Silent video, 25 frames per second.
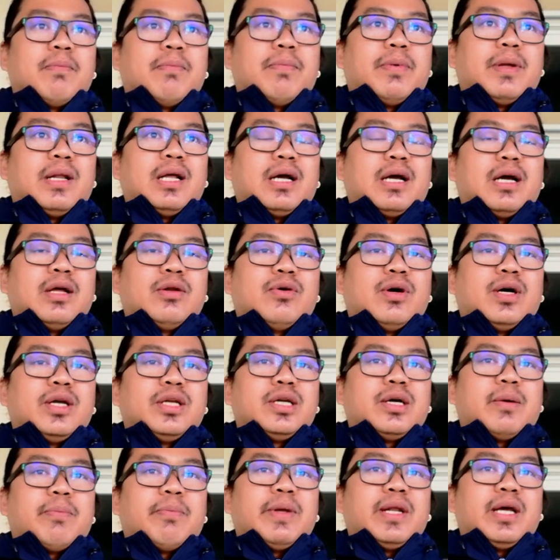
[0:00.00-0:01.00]
pinag anuhan
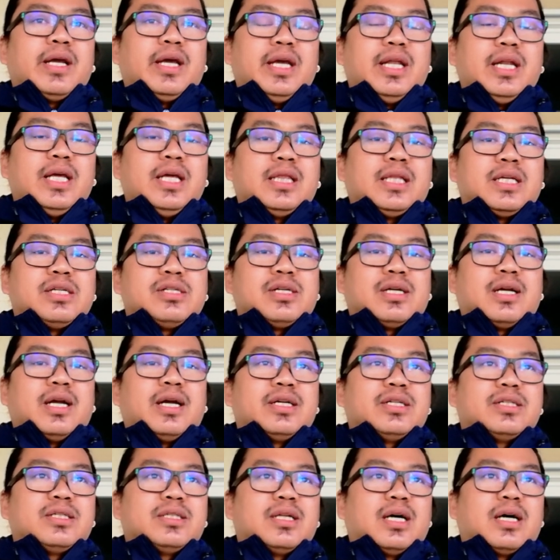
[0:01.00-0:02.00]
niya pinag-initan siya
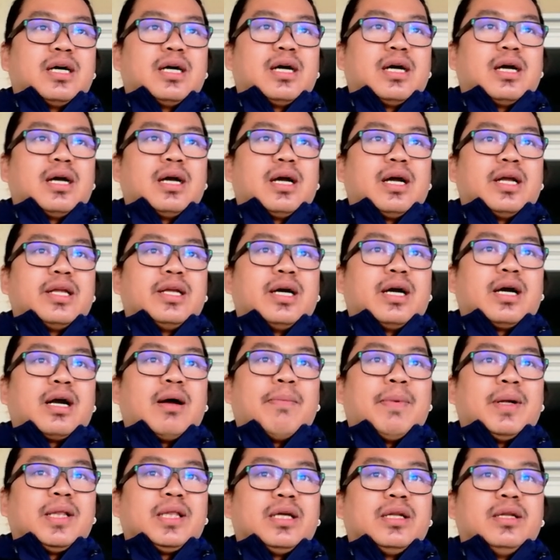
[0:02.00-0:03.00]
guys ng kanyang
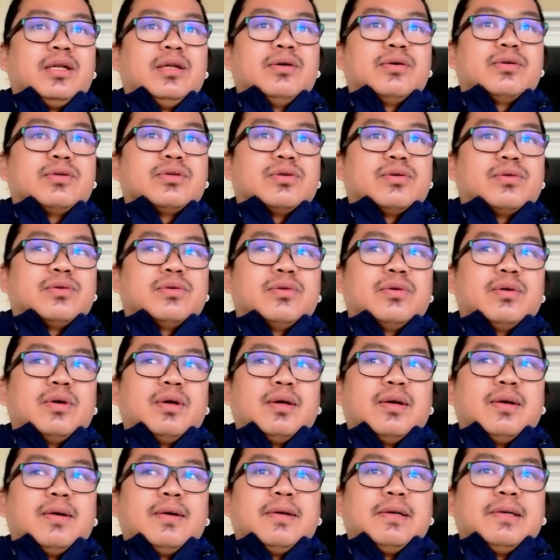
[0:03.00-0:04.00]
kapatid no so
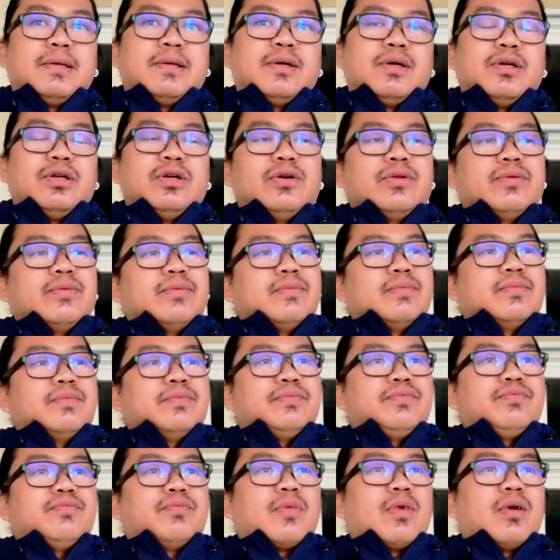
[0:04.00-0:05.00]
yun
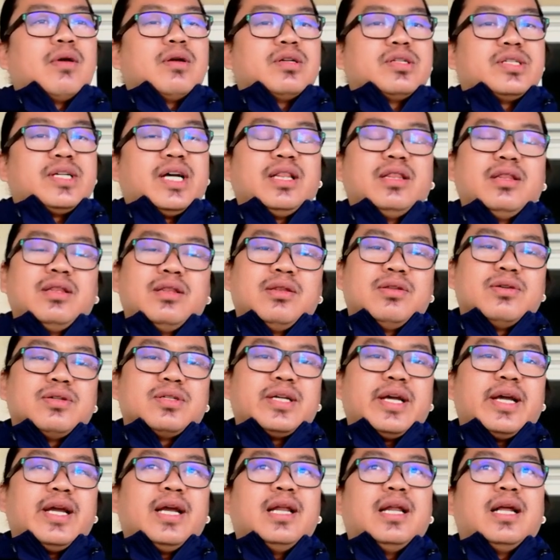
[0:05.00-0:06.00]
sad to
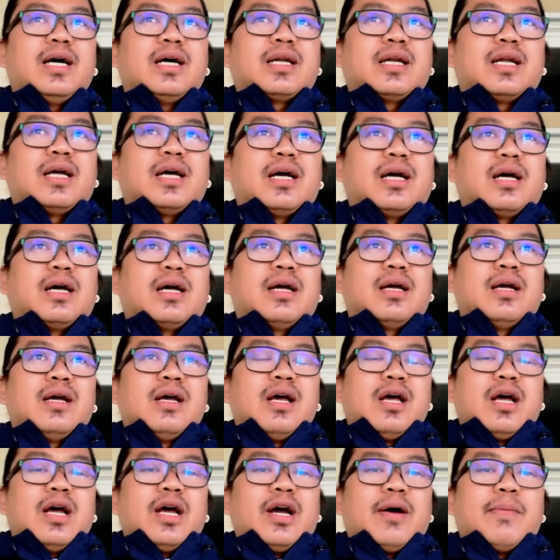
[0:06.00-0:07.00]
say lang na
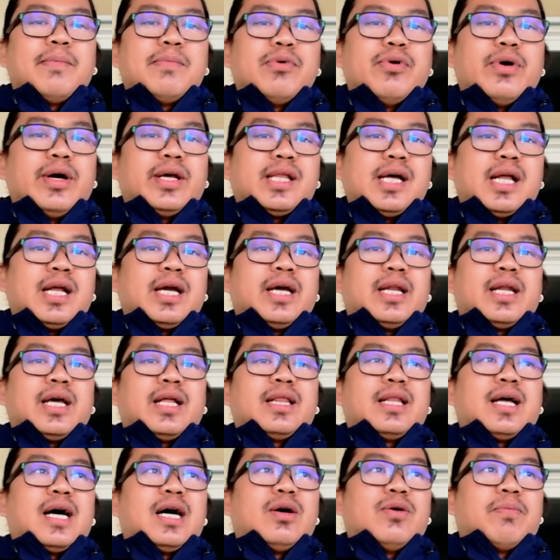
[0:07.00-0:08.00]
ang buhay talaga
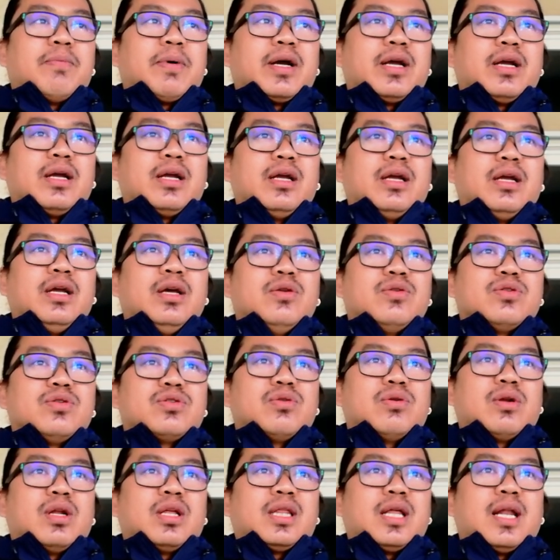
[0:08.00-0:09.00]
ng tao pag
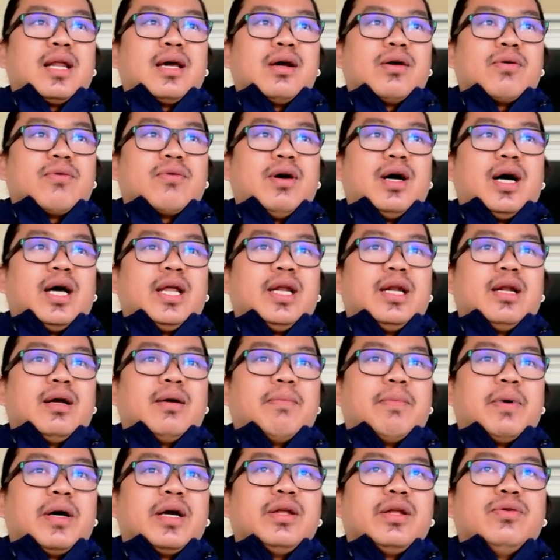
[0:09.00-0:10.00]
ginusto na talagang kuhanin
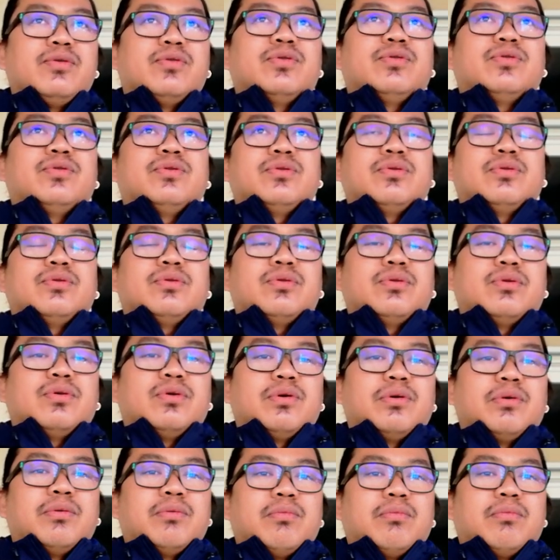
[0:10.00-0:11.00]
ng Panginoon
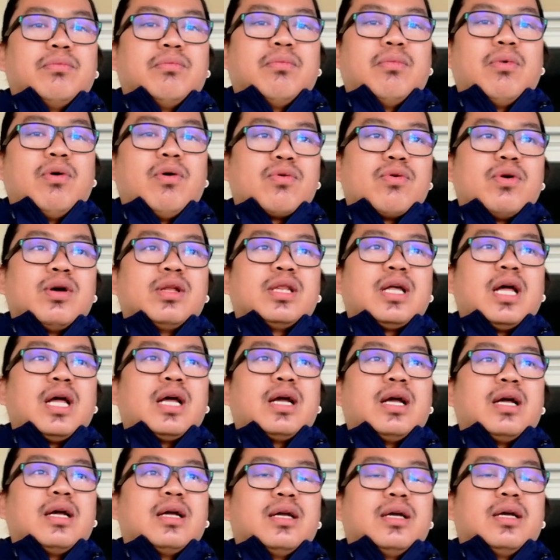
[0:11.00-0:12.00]
makukuha
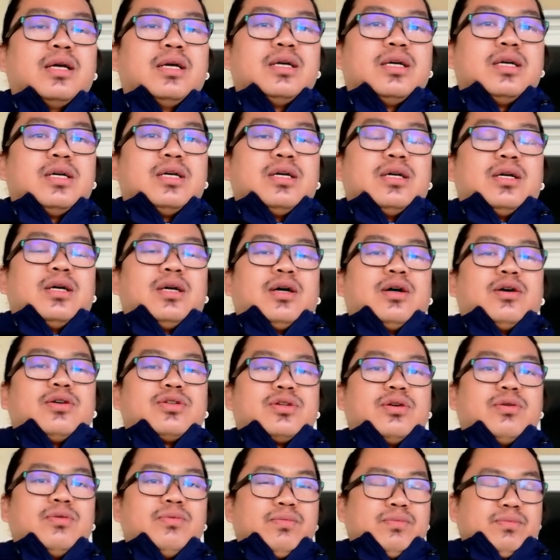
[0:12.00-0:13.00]
talaga.
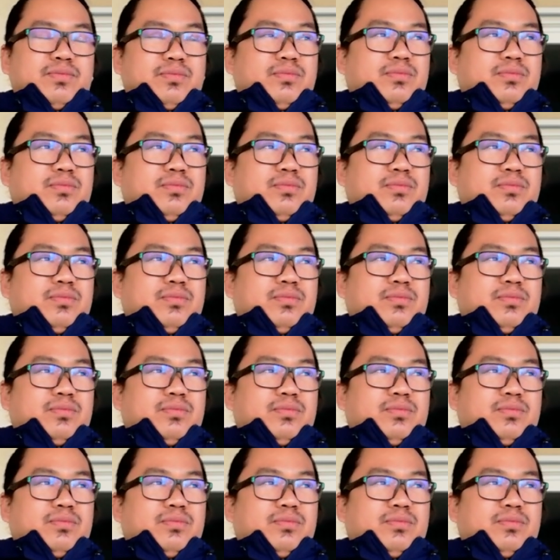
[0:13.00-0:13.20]
So,